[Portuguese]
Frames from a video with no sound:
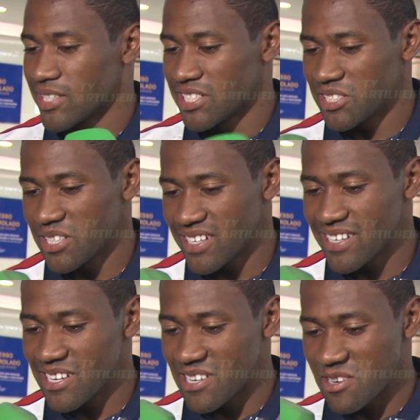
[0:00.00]
Acho que
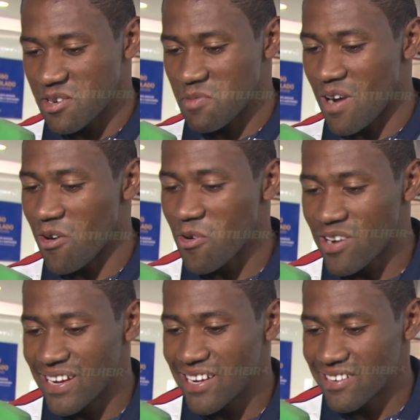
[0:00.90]
é uma
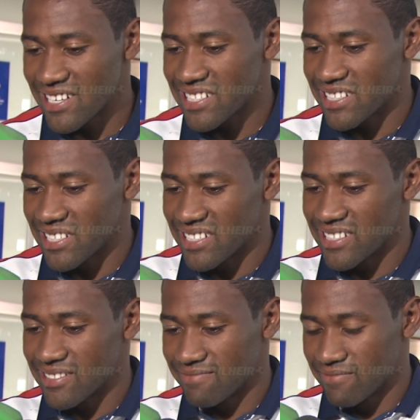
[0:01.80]
honra, né? Acho
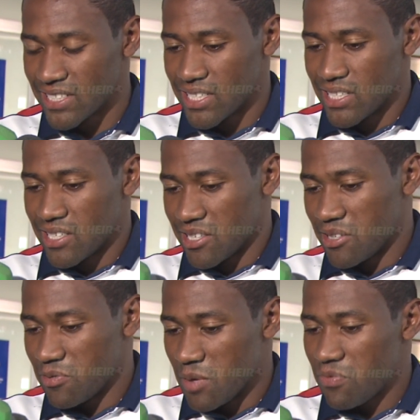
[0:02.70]
que
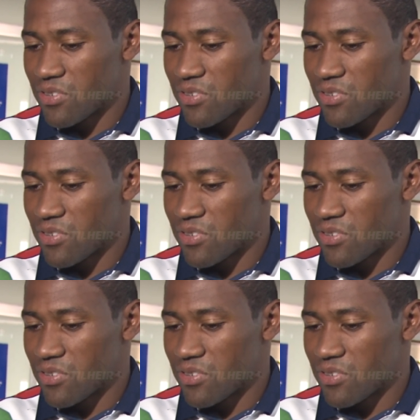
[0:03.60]
eu vim para